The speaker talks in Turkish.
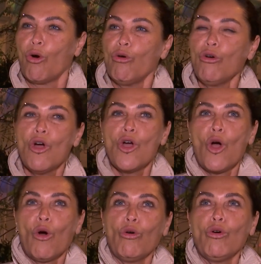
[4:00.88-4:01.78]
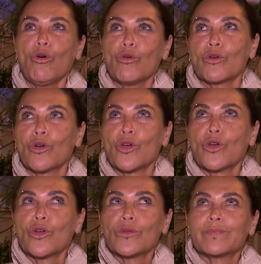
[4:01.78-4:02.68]
O o
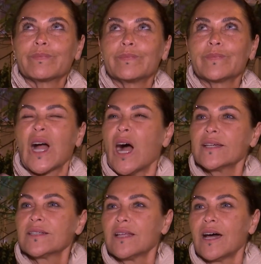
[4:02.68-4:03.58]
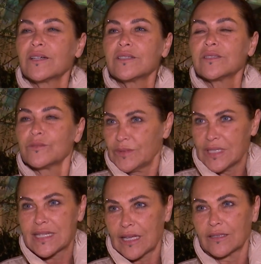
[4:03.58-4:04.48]
Hmm, kaygılar
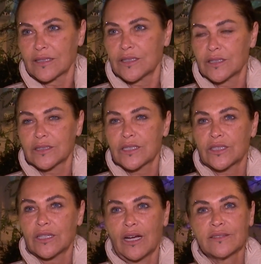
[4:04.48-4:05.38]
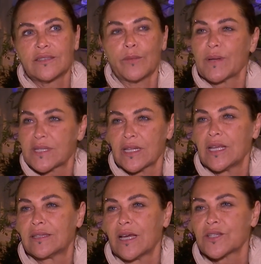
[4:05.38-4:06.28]
insanları işte antidepresana
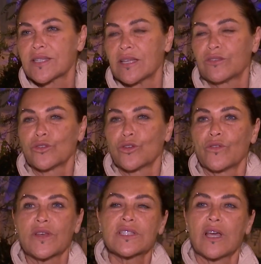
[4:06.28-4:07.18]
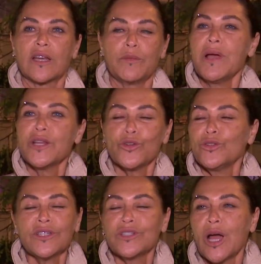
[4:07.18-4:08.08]
ihtiyaç hissettiriyor vesaire. Bence
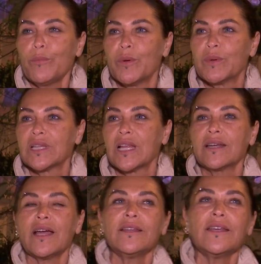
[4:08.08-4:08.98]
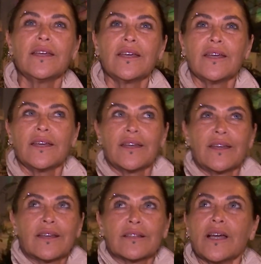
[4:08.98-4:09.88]
onları yapmamalılar. Yani
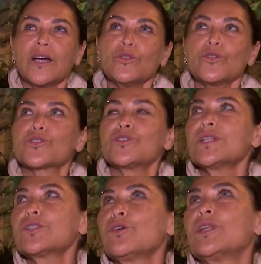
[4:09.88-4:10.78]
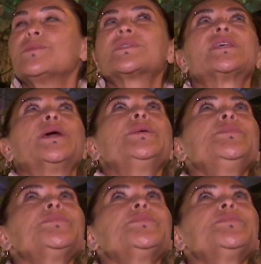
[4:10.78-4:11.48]
daha doğrusu nasıl söyleyeyim size?